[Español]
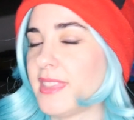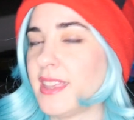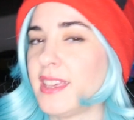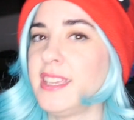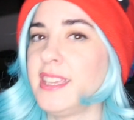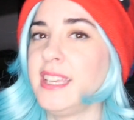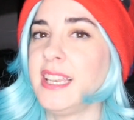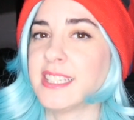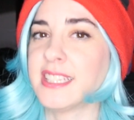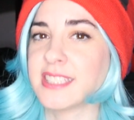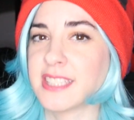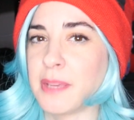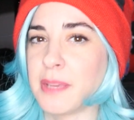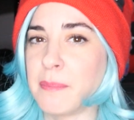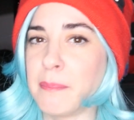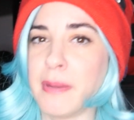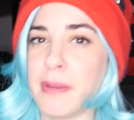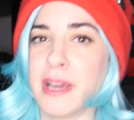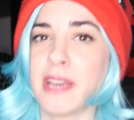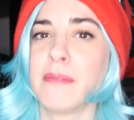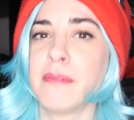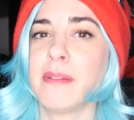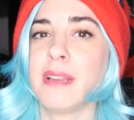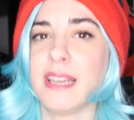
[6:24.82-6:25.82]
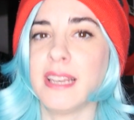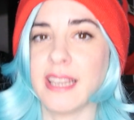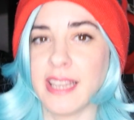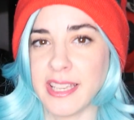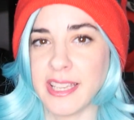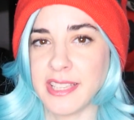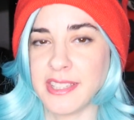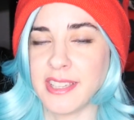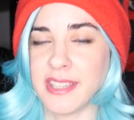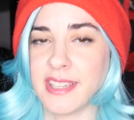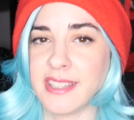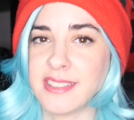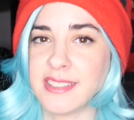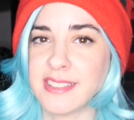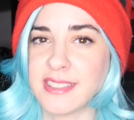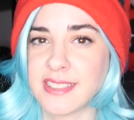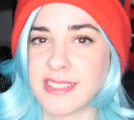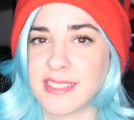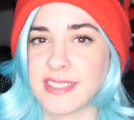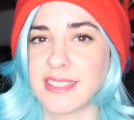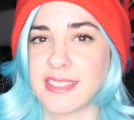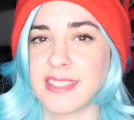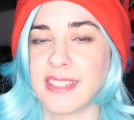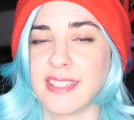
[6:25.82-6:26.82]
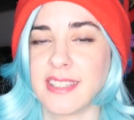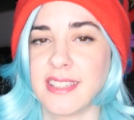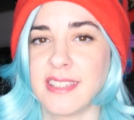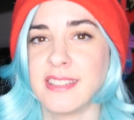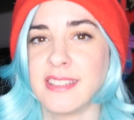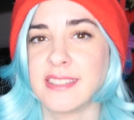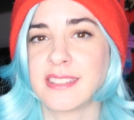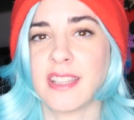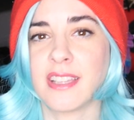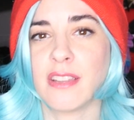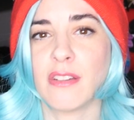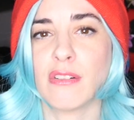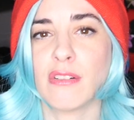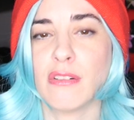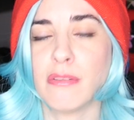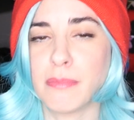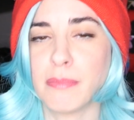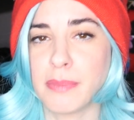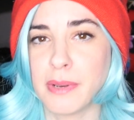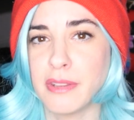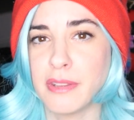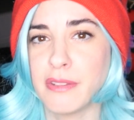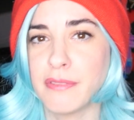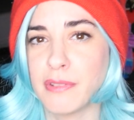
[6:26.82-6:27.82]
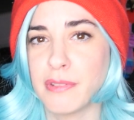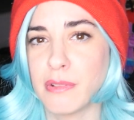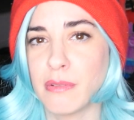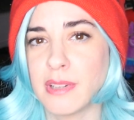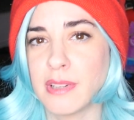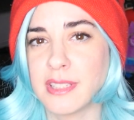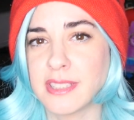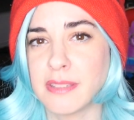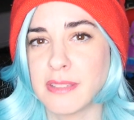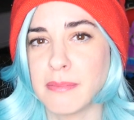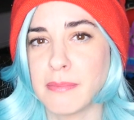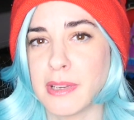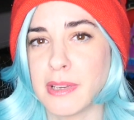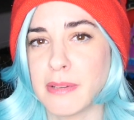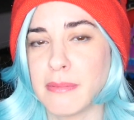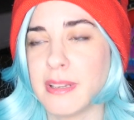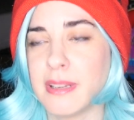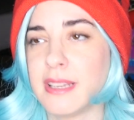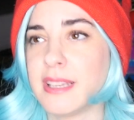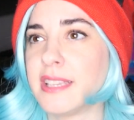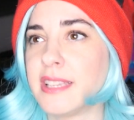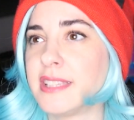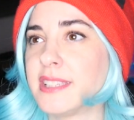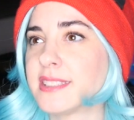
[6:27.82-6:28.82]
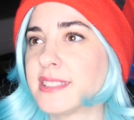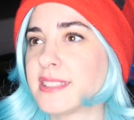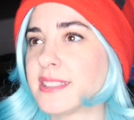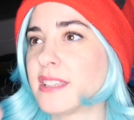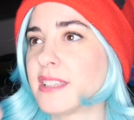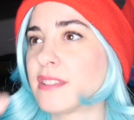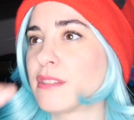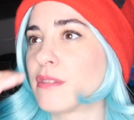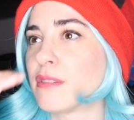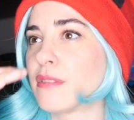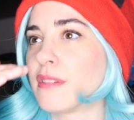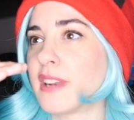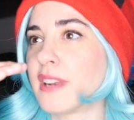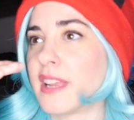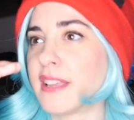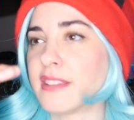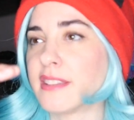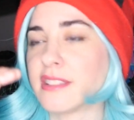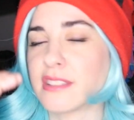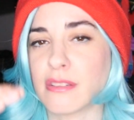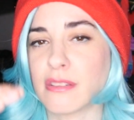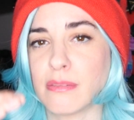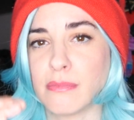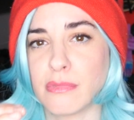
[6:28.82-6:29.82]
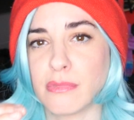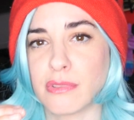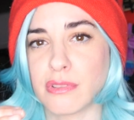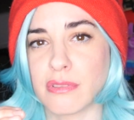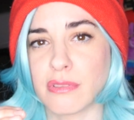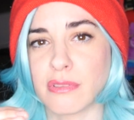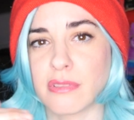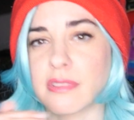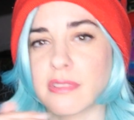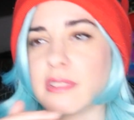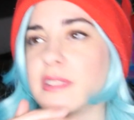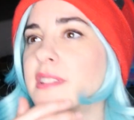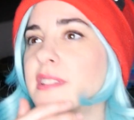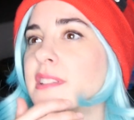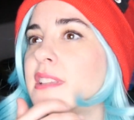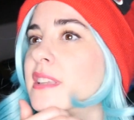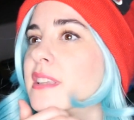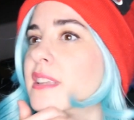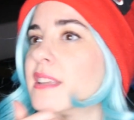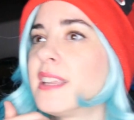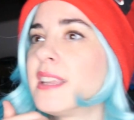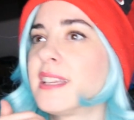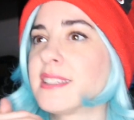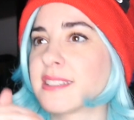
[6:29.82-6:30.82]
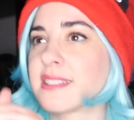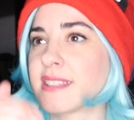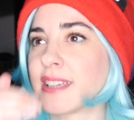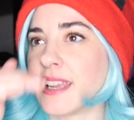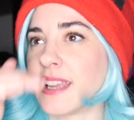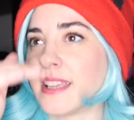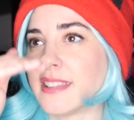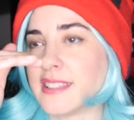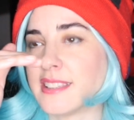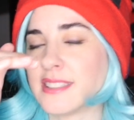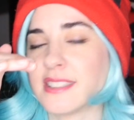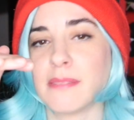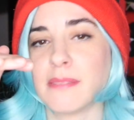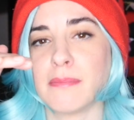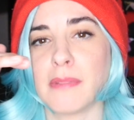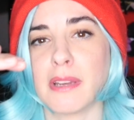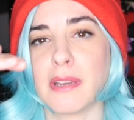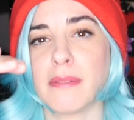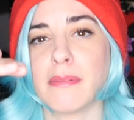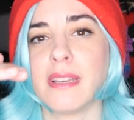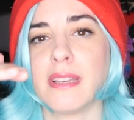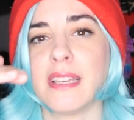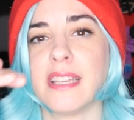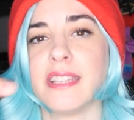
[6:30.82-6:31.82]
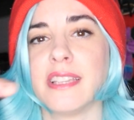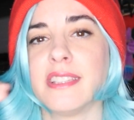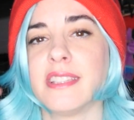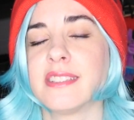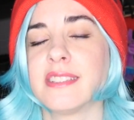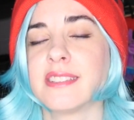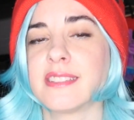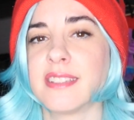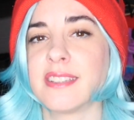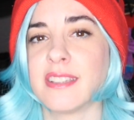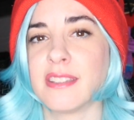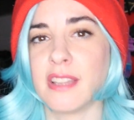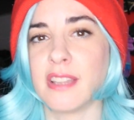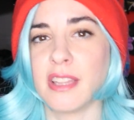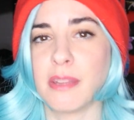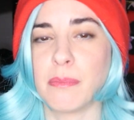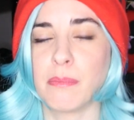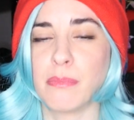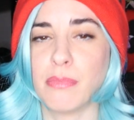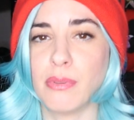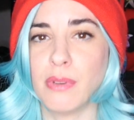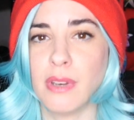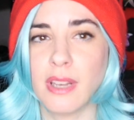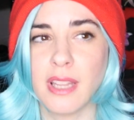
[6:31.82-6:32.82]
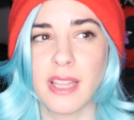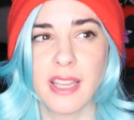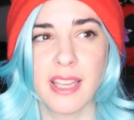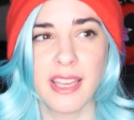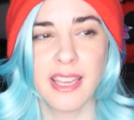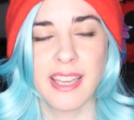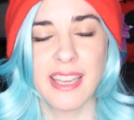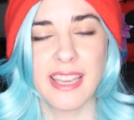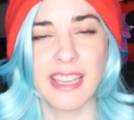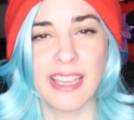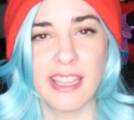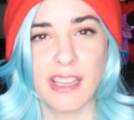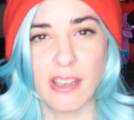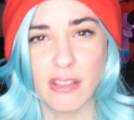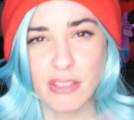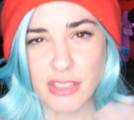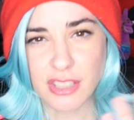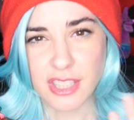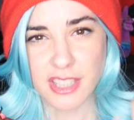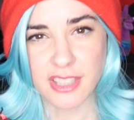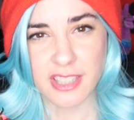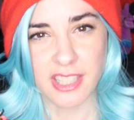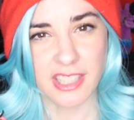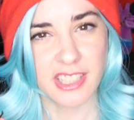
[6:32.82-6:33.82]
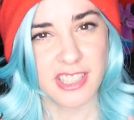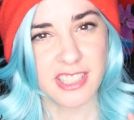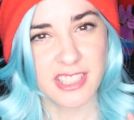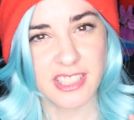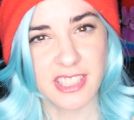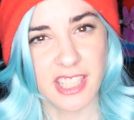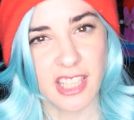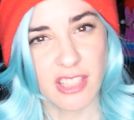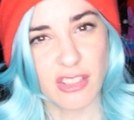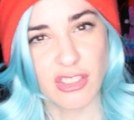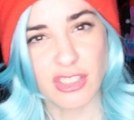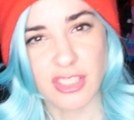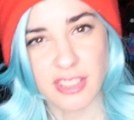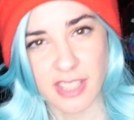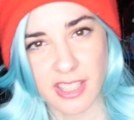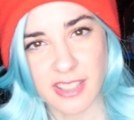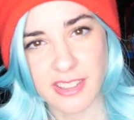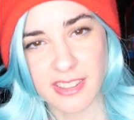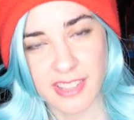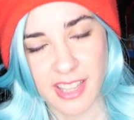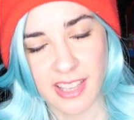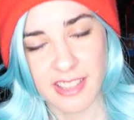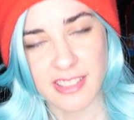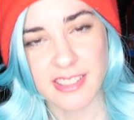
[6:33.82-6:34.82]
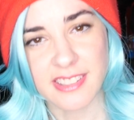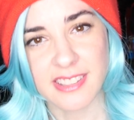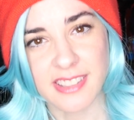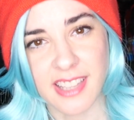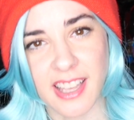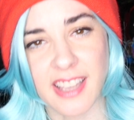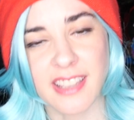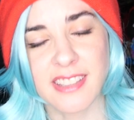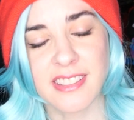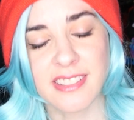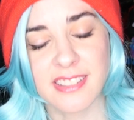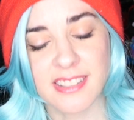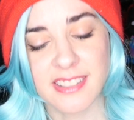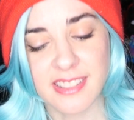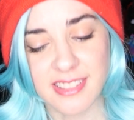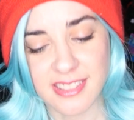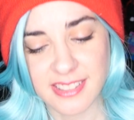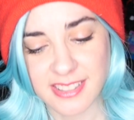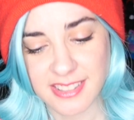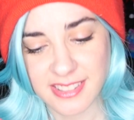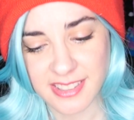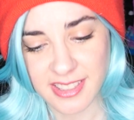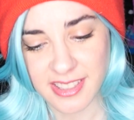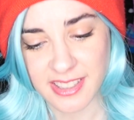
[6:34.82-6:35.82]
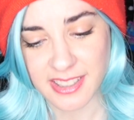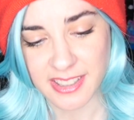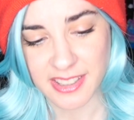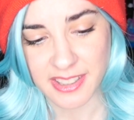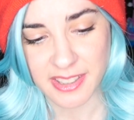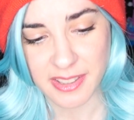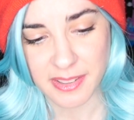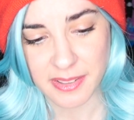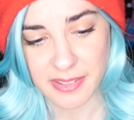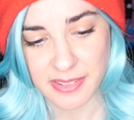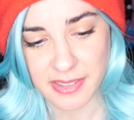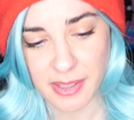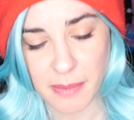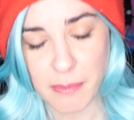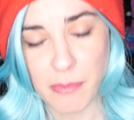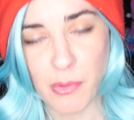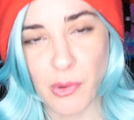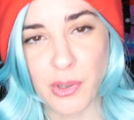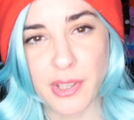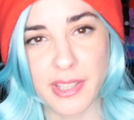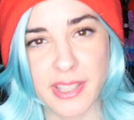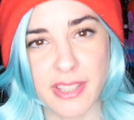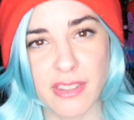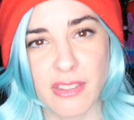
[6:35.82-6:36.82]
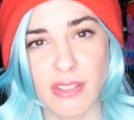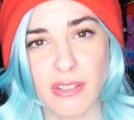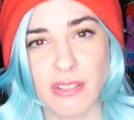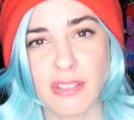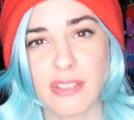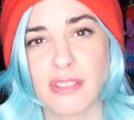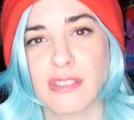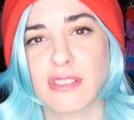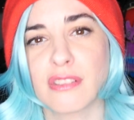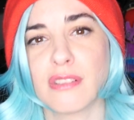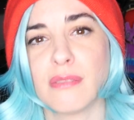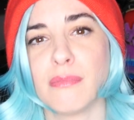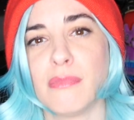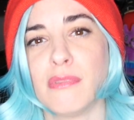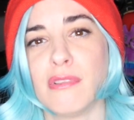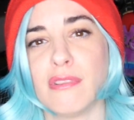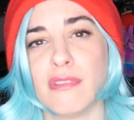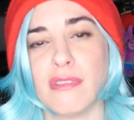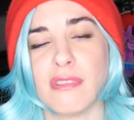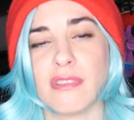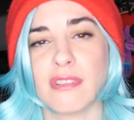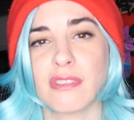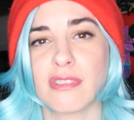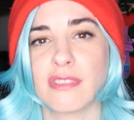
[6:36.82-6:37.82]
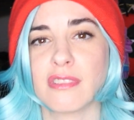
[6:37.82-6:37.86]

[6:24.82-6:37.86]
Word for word: y las de Marvel Legends he estado comprando figuras de Marvel Legends, tanto grandes como las grandes de Marvel Legends de Deadpool. Y los detalles ya no están tan, tan, este, tan bonitos como,